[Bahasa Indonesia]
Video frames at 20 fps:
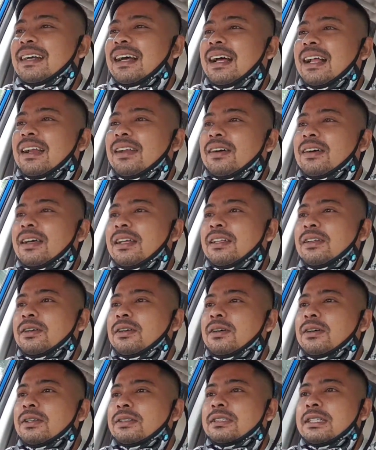kalau gitu
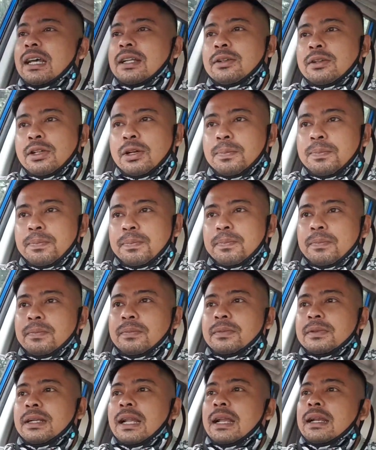saya tutup
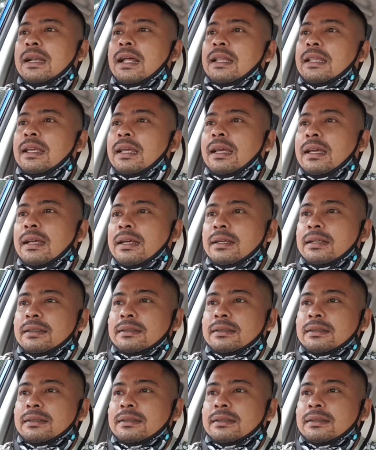dan nanti